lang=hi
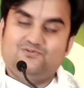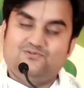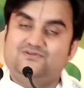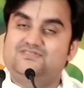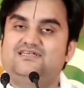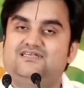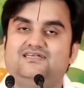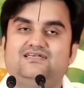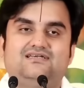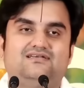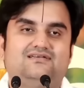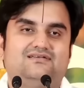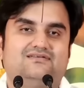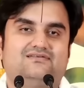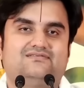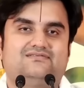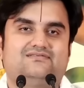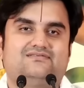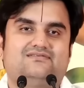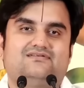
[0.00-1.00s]
उसी
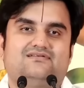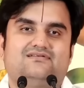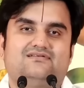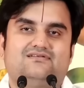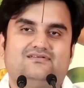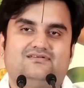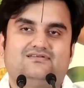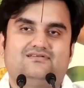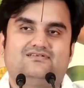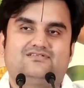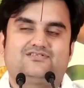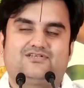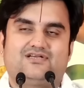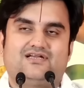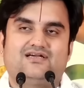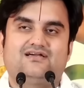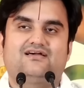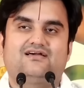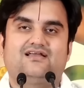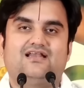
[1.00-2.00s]

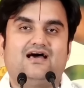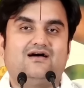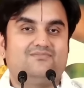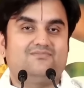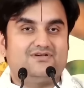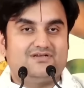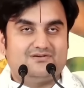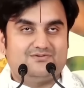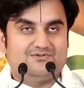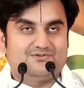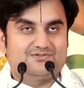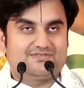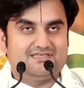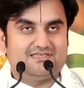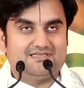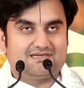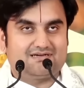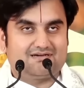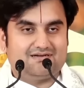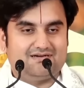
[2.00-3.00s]
श्रृंखला में
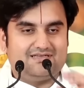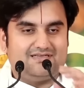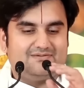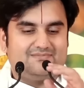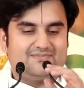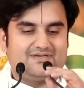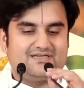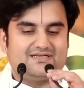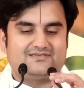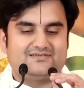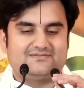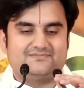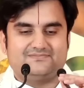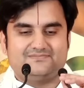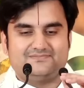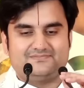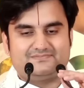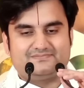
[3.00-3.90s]
उसी कड़ी में